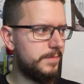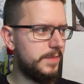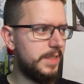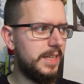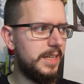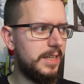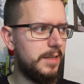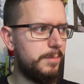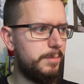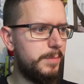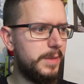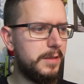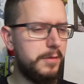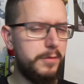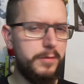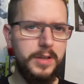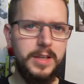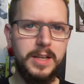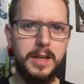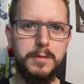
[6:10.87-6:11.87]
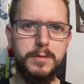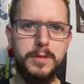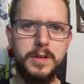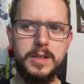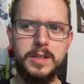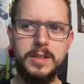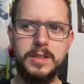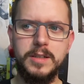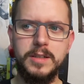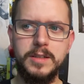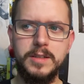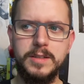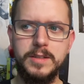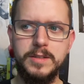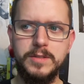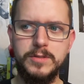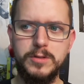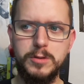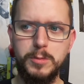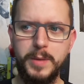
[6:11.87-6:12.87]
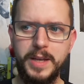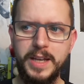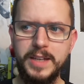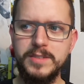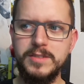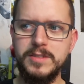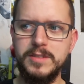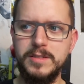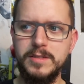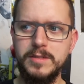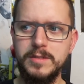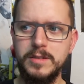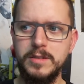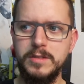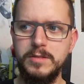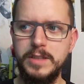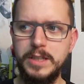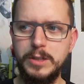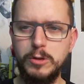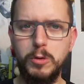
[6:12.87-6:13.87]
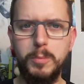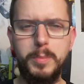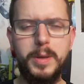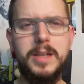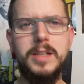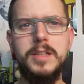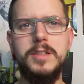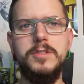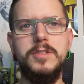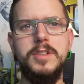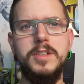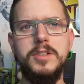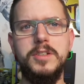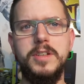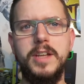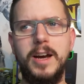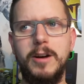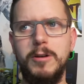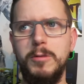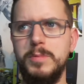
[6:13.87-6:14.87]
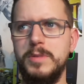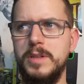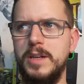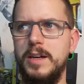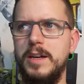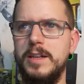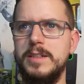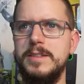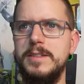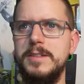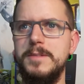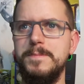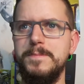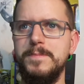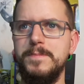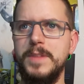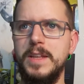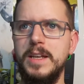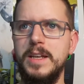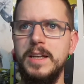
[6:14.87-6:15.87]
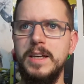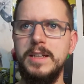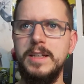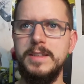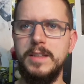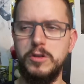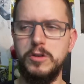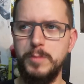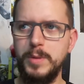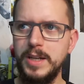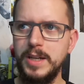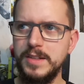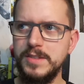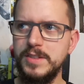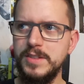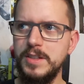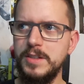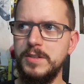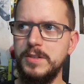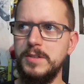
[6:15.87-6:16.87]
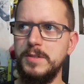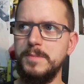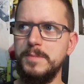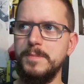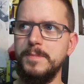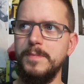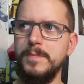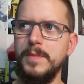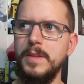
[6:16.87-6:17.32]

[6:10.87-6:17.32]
Ja, mir gefiel einfach zum ersten Nico Bellic nicht, der Hauptcharakter. Das Spiel an sich,